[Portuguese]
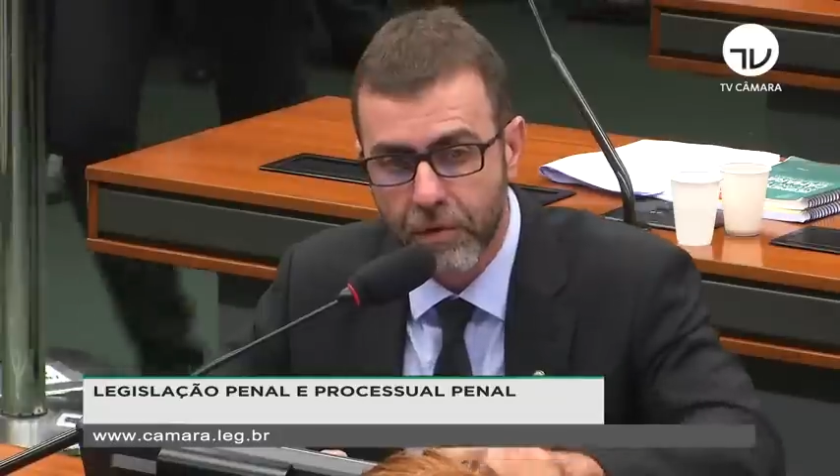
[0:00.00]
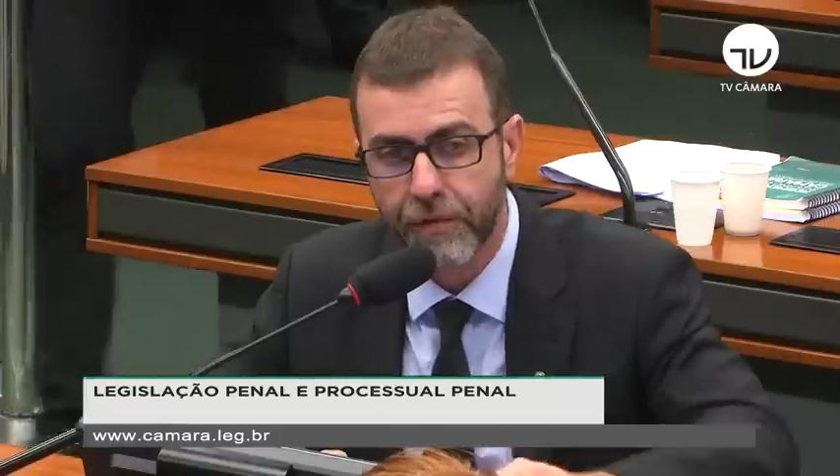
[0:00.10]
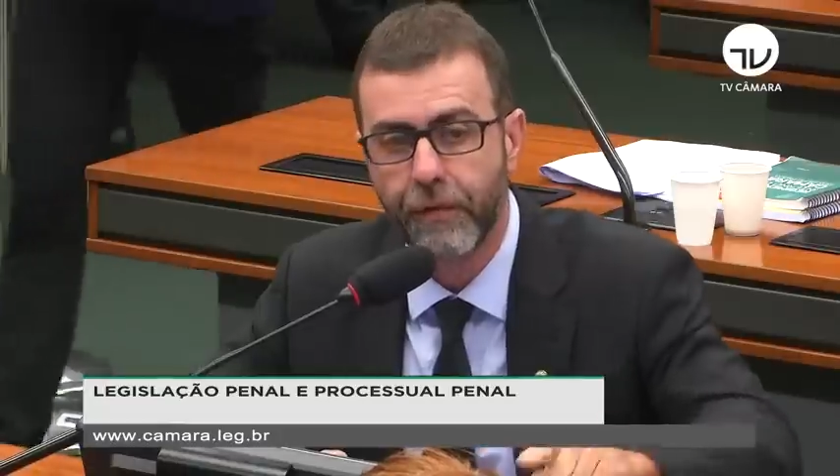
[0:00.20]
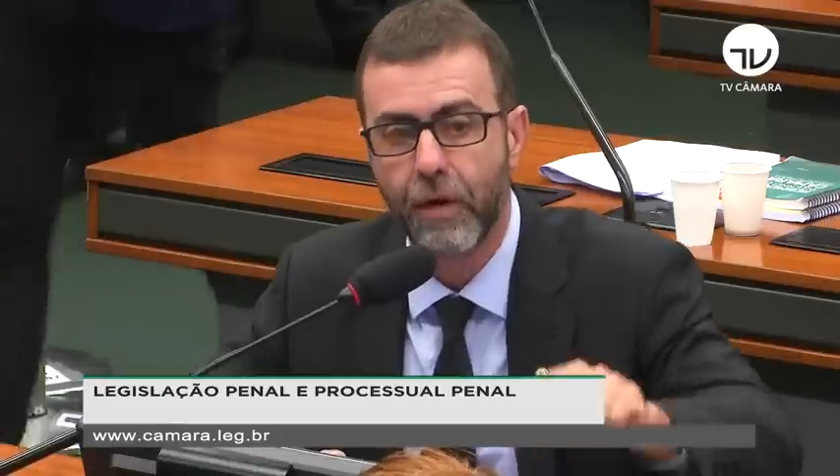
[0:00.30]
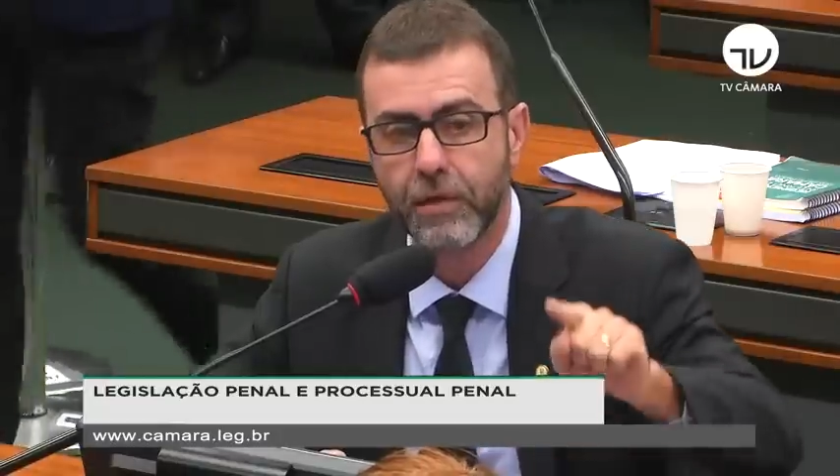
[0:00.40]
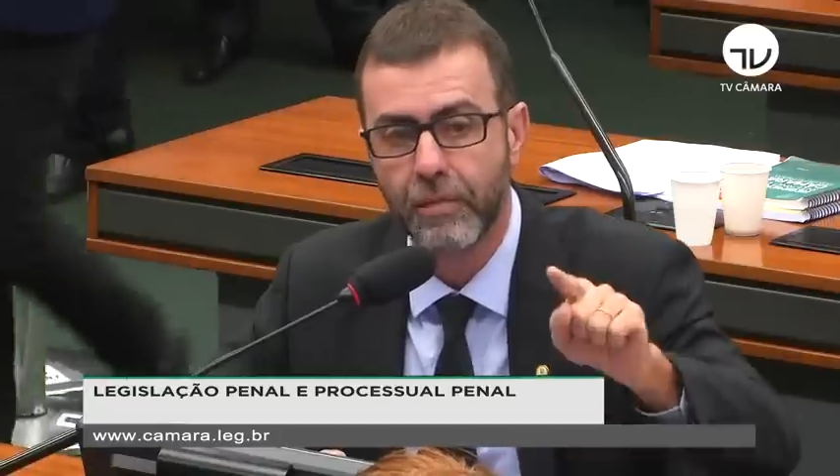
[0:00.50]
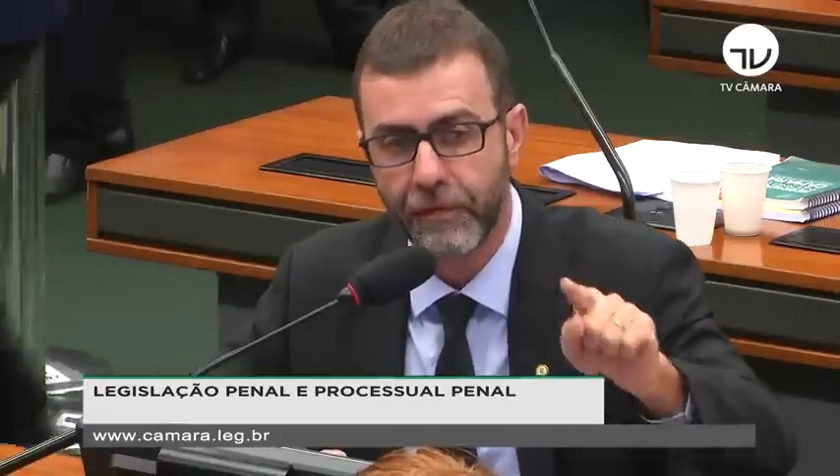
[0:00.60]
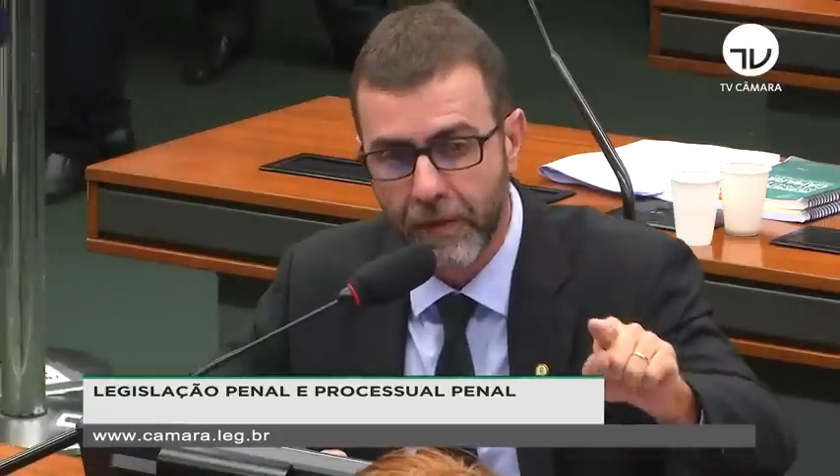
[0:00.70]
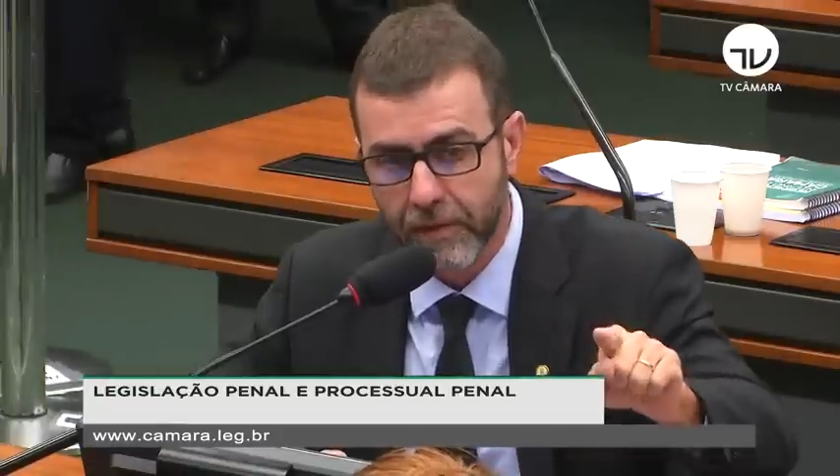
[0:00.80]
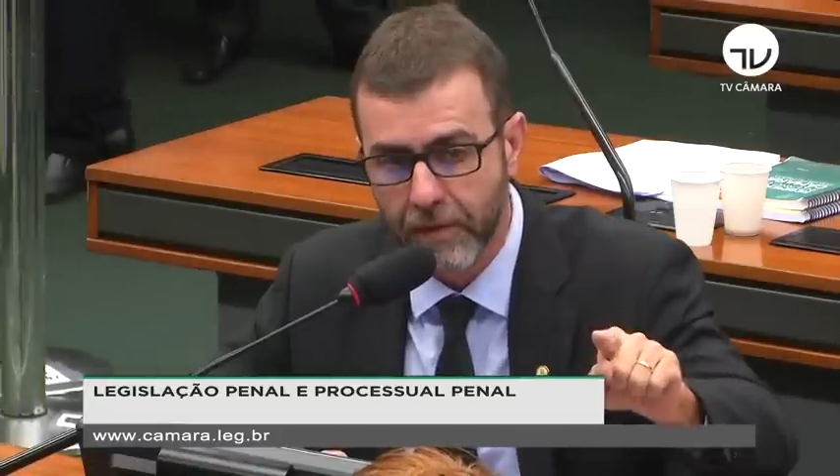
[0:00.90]
se fosse uma
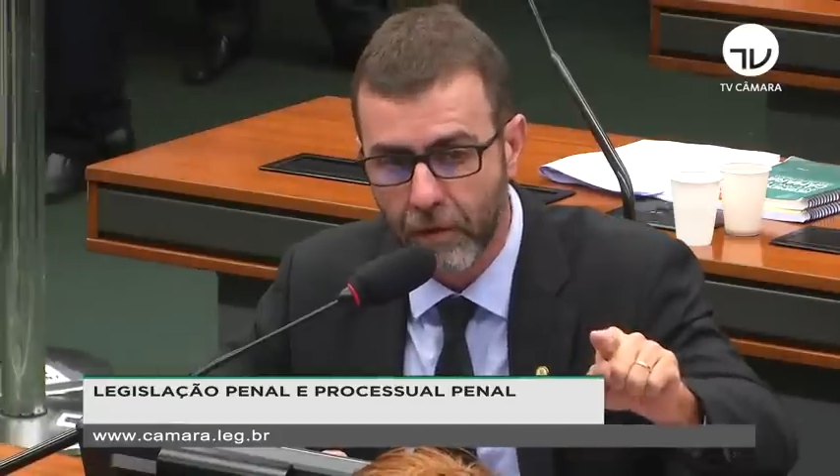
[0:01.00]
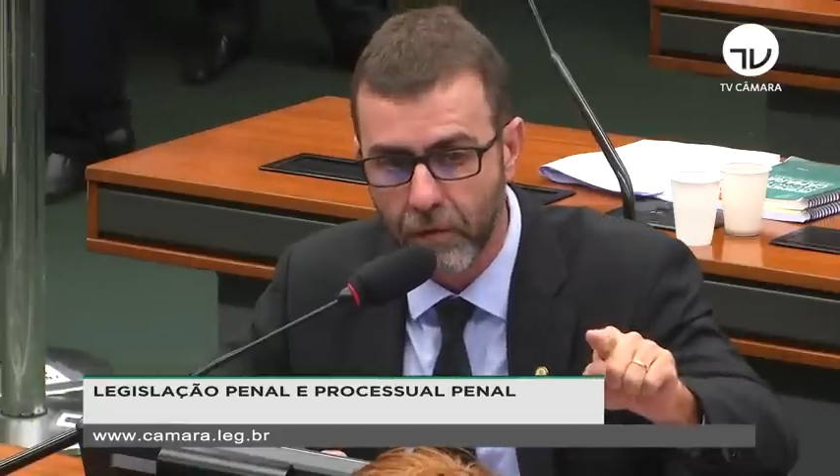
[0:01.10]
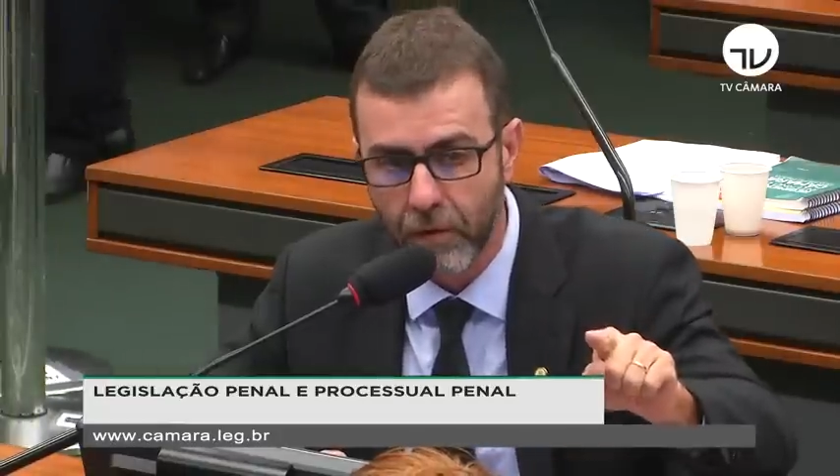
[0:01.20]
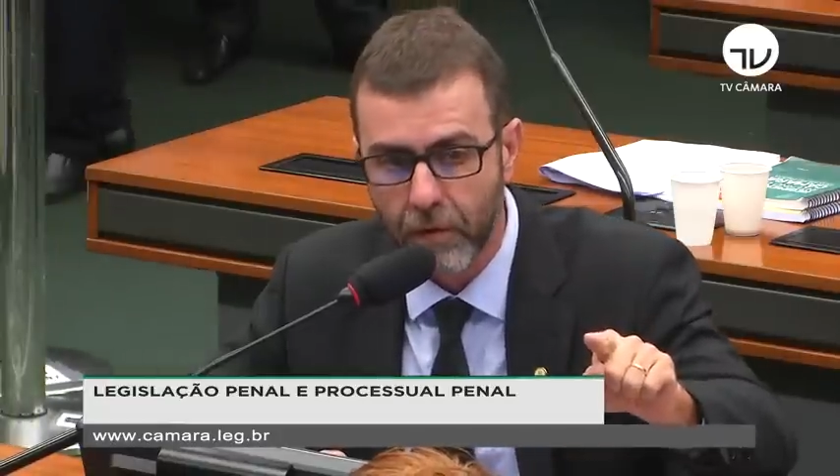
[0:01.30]
facção